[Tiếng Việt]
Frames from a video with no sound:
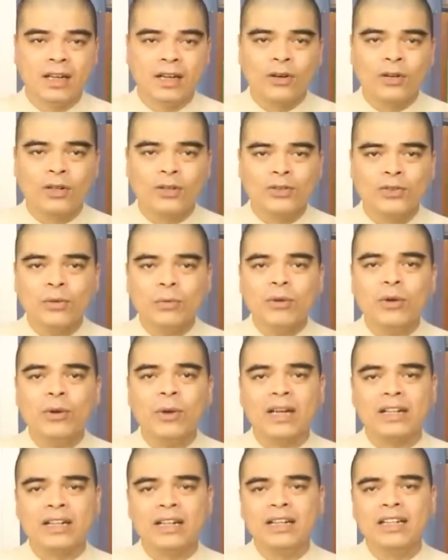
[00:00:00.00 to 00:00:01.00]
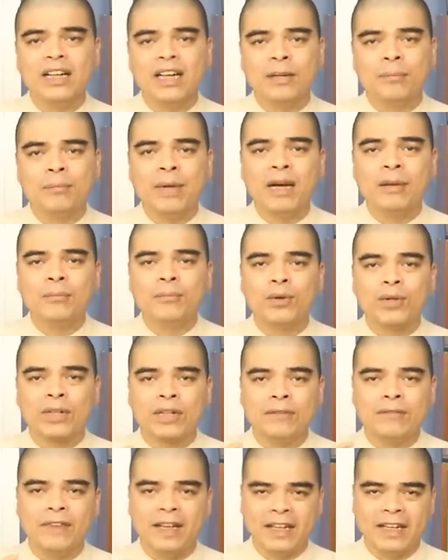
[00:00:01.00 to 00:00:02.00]
còn giúp cái loài cây này mang một
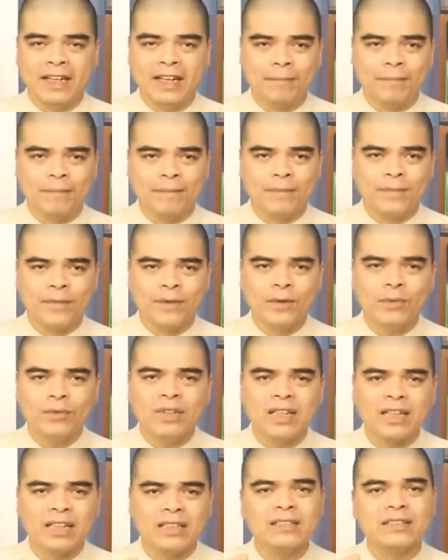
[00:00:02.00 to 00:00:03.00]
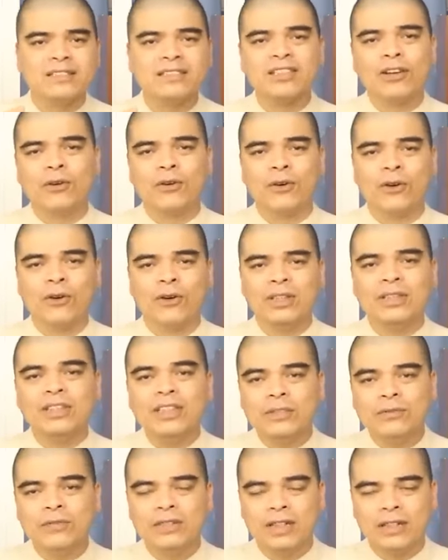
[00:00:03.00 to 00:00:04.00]
cái vẻ đẹp cũng như là cái sự giàu có,
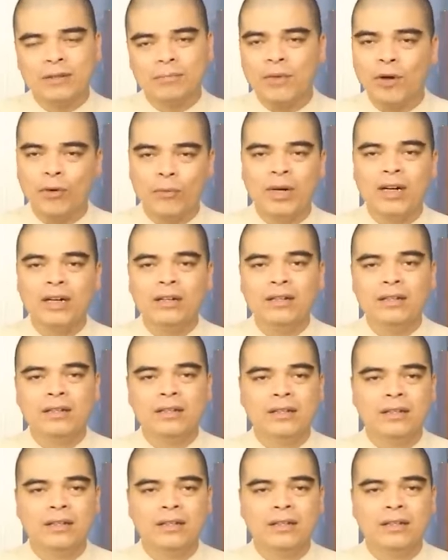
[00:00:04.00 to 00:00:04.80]
thịnh vượng, màu mỡ.